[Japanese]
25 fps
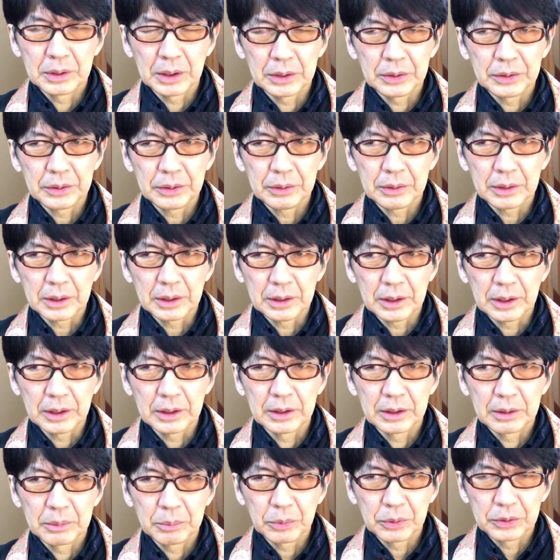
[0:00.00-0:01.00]
んていうかな
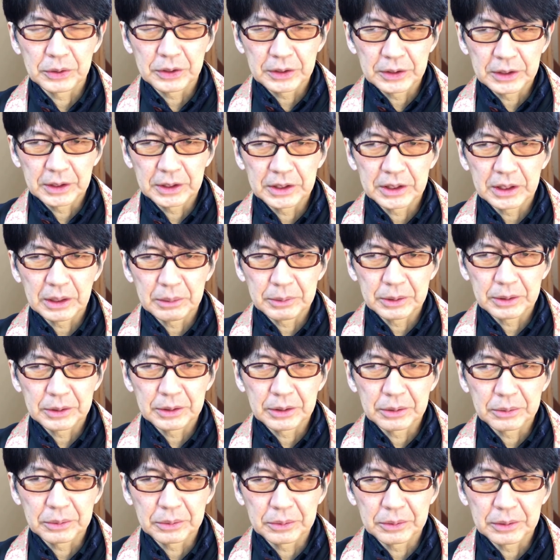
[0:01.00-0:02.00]
もうすでに喋っ
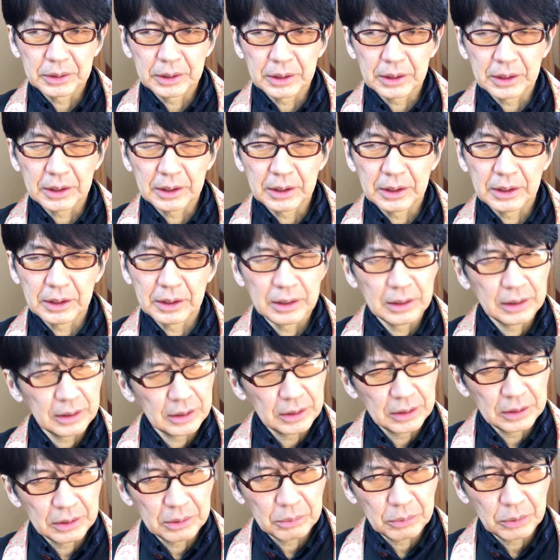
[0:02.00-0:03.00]
てることやから
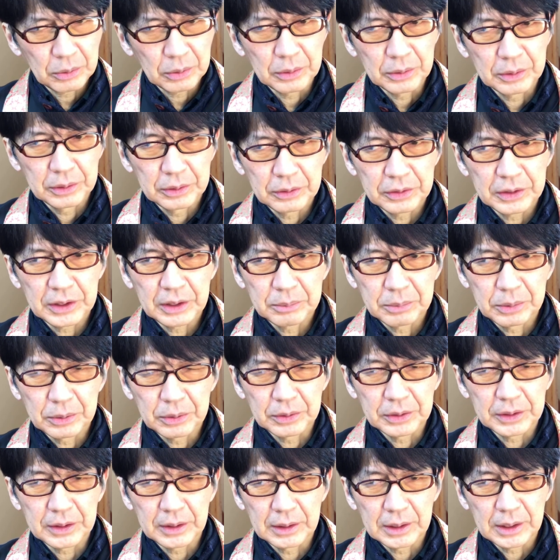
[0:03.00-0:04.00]
けども与三
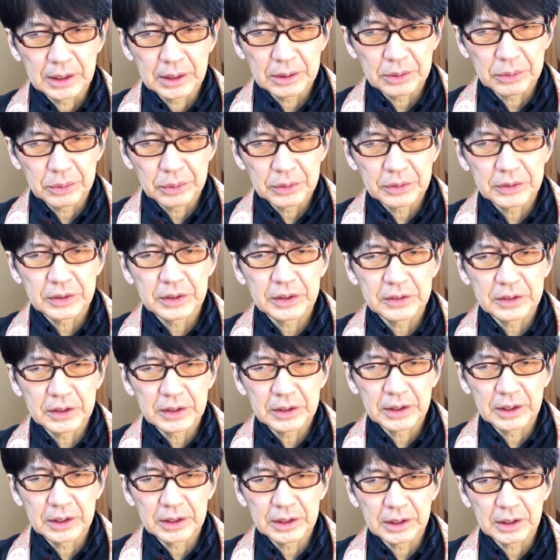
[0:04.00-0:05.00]
郎さん学校の先生
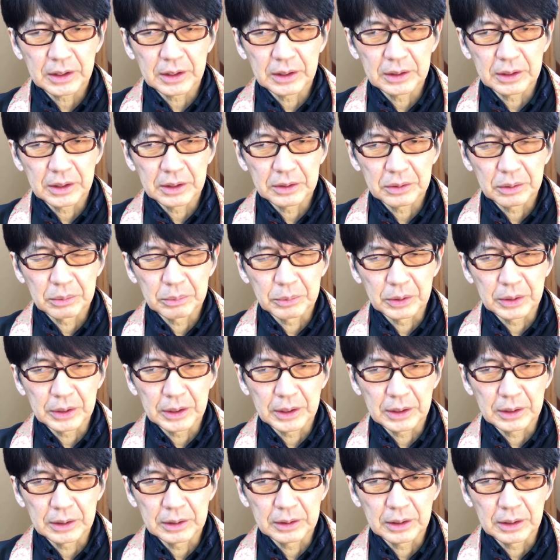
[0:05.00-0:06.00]
になりたかったと思って
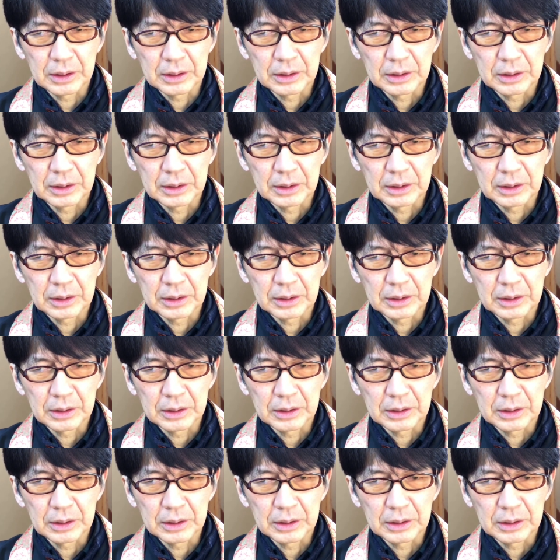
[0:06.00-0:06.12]
はっ